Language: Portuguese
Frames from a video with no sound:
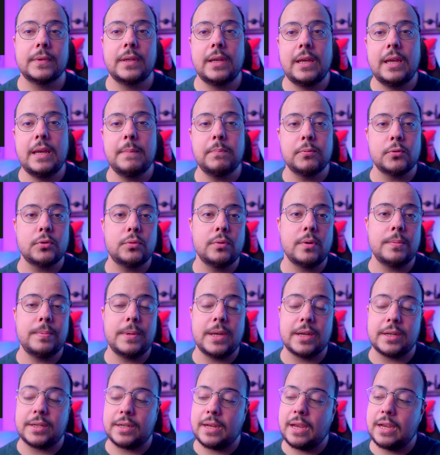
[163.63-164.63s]
E por sua
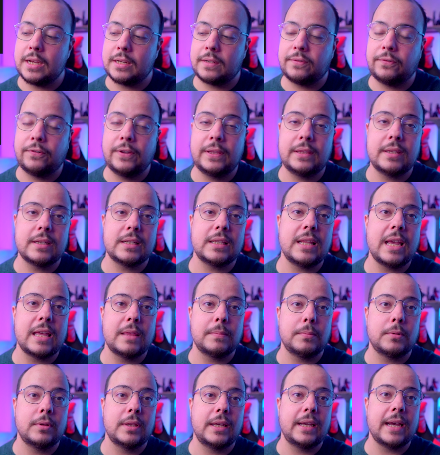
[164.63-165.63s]
vez, as fitas LED
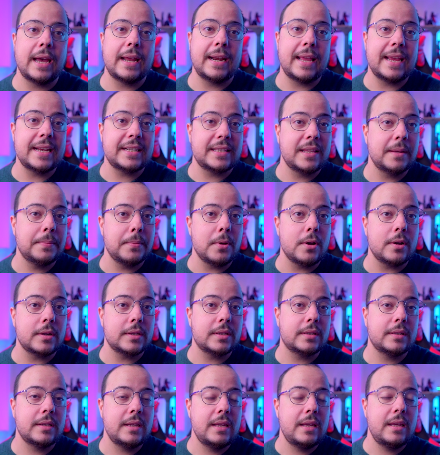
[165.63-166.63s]
vão ligar a esta
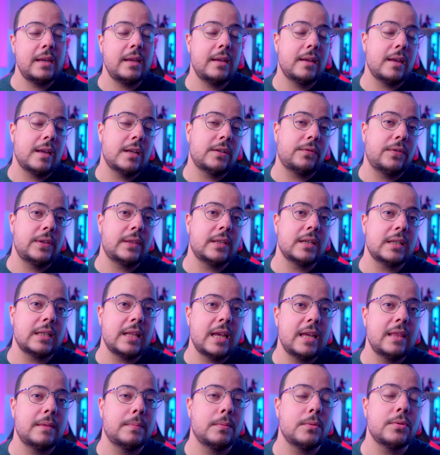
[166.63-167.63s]
box e as fitas
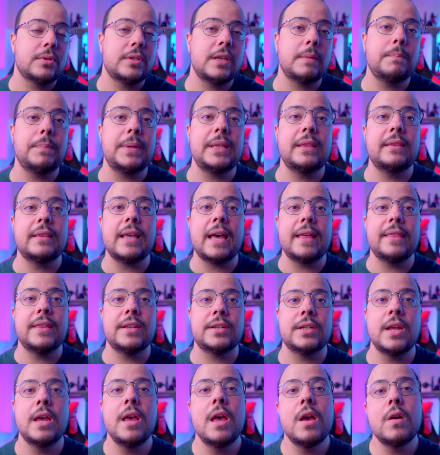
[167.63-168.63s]
LED vão ser
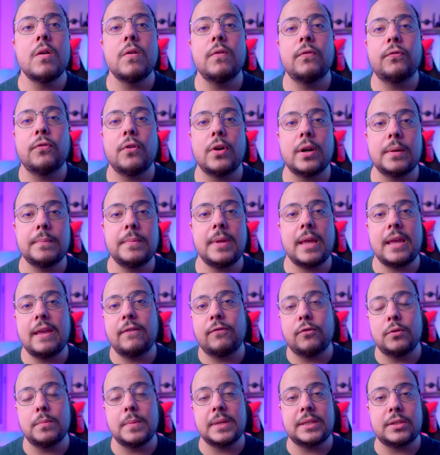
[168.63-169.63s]
pintadas conforme a
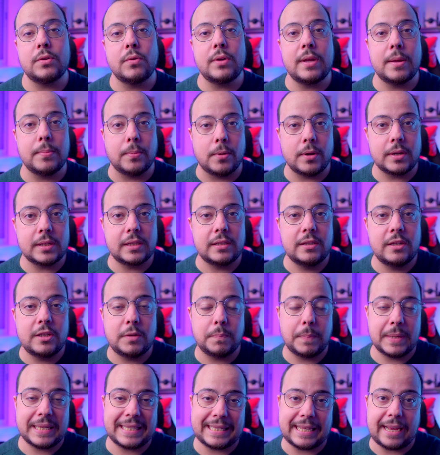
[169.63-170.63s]
informação que a box lhes
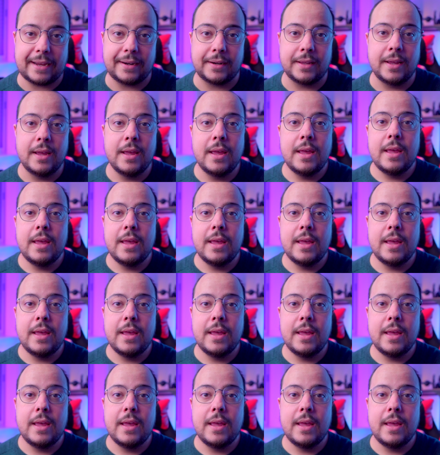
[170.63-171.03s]
passar.